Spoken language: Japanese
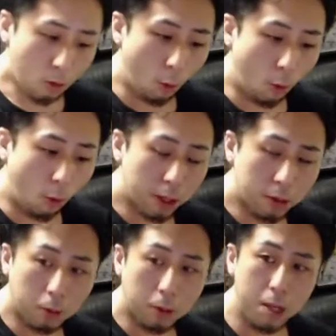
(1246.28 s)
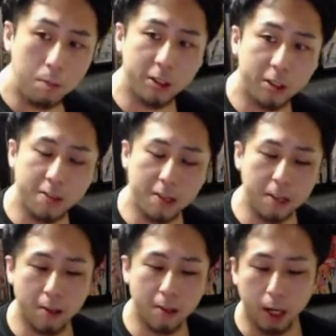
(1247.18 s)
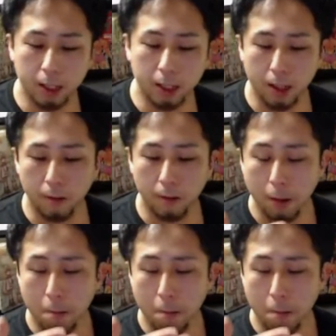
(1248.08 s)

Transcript: 俺の気持ち全然分かってねえわ。